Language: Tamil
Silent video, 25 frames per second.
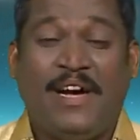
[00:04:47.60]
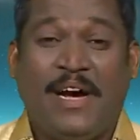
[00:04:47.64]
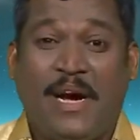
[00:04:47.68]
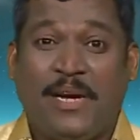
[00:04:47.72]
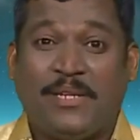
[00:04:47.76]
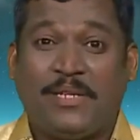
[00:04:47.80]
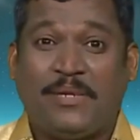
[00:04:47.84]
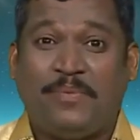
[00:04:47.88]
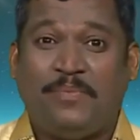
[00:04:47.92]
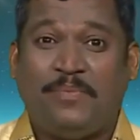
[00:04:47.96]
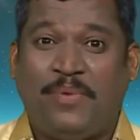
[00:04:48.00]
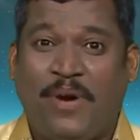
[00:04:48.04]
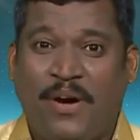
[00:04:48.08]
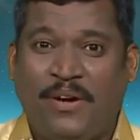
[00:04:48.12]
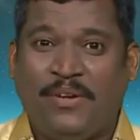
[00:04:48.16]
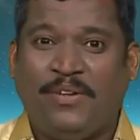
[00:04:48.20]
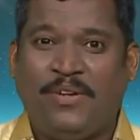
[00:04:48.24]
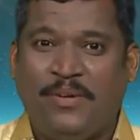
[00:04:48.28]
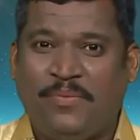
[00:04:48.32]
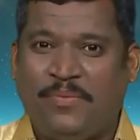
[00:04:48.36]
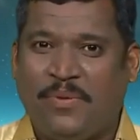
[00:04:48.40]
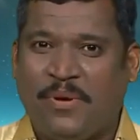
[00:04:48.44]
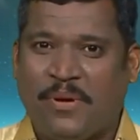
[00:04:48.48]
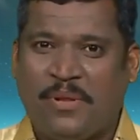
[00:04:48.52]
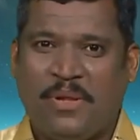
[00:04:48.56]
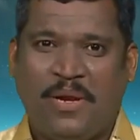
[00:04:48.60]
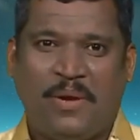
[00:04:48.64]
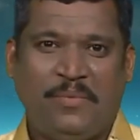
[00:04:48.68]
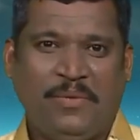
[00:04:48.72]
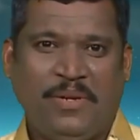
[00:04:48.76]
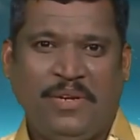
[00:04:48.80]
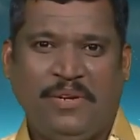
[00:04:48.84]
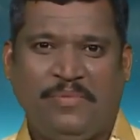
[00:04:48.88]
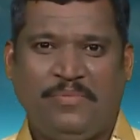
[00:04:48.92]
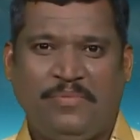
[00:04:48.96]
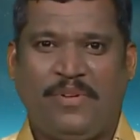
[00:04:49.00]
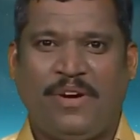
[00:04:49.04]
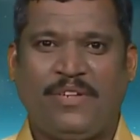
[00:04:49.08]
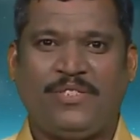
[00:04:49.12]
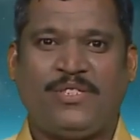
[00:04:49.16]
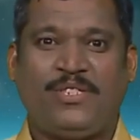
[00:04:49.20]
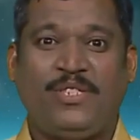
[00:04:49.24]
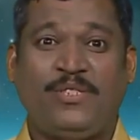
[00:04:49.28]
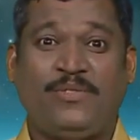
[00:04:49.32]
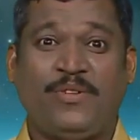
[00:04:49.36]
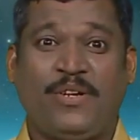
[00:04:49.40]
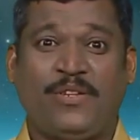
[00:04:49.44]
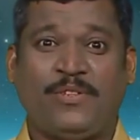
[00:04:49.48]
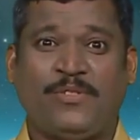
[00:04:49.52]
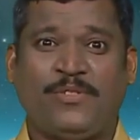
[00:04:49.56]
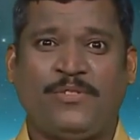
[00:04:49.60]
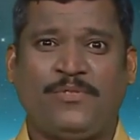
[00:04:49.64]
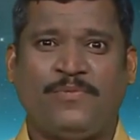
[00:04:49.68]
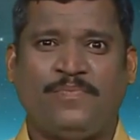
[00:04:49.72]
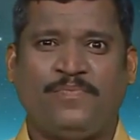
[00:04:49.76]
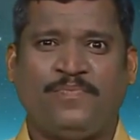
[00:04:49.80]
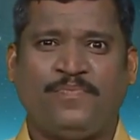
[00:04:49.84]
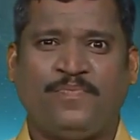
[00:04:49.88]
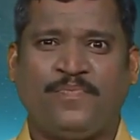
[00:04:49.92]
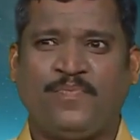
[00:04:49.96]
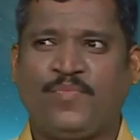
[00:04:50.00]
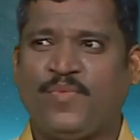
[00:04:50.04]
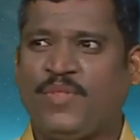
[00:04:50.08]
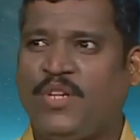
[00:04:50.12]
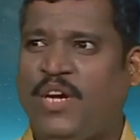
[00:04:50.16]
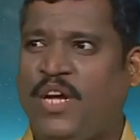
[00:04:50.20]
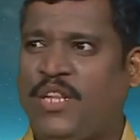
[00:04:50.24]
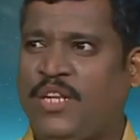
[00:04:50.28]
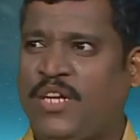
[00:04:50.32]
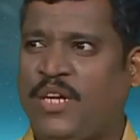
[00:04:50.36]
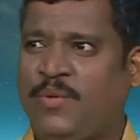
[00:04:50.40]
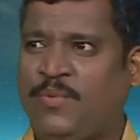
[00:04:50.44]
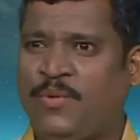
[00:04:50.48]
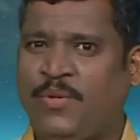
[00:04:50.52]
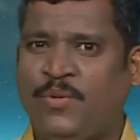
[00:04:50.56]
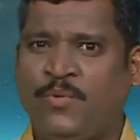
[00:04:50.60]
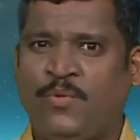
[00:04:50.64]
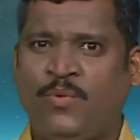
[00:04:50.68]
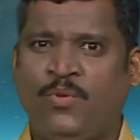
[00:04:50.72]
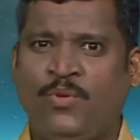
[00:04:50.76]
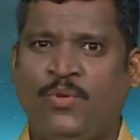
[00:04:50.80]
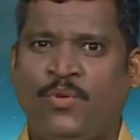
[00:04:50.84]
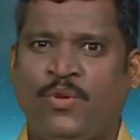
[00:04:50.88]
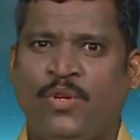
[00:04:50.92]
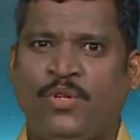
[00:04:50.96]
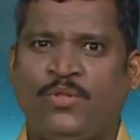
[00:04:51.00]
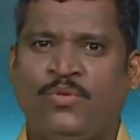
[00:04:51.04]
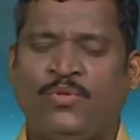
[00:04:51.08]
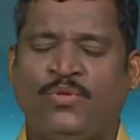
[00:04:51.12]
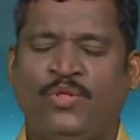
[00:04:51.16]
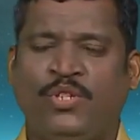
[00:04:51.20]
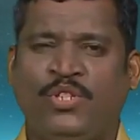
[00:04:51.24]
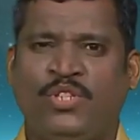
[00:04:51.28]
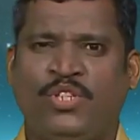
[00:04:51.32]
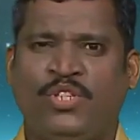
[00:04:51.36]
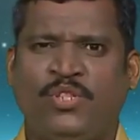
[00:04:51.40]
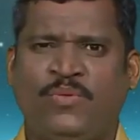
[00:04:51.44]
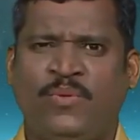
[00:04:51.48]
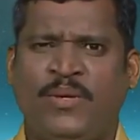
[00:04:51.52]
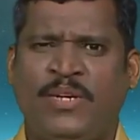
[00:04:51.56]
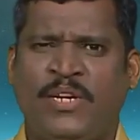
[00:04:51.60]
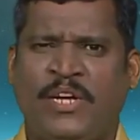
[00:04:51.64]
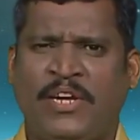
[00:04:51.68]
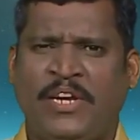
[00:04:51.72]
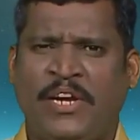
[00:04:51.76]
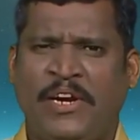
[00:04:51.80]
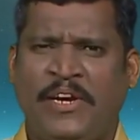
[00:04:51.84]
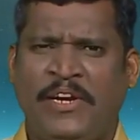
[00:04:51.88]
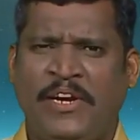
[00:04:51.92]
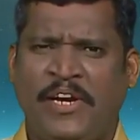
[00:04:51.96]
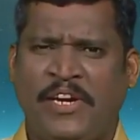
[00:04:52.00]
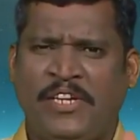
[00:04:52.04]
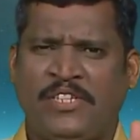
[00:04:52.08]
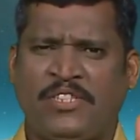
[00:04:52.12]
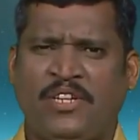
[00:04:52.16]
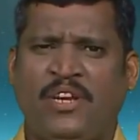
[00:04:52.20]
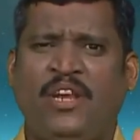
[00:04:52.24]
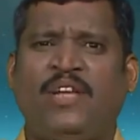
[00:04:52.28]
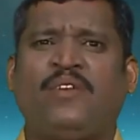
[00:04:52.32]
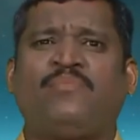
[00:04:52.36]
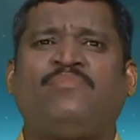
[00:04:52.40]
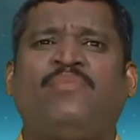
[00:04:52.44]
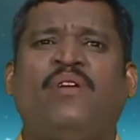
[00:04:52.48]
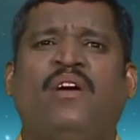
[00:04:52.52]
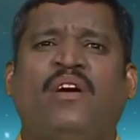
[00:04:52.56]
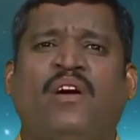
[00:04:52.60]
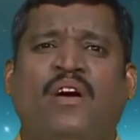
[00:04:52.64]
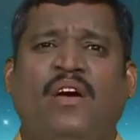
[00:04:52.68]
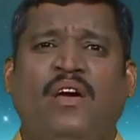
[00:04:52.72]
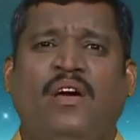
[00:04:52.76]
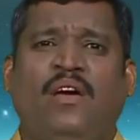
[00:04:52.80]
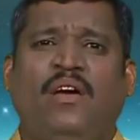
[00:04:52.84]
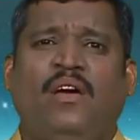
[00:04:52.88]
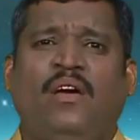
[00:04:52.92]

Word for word: அதை பார்க்கும் பொழுதும் அப்படியே பாசிட்டிவாக இருக்கும் அதுக்கப்புறம் ஊருக்குள்ளே சுற்றிட்டு இருந்தோம்னா நிறைய இடியட்ஸ் எல்லாம் இருப்பாங்க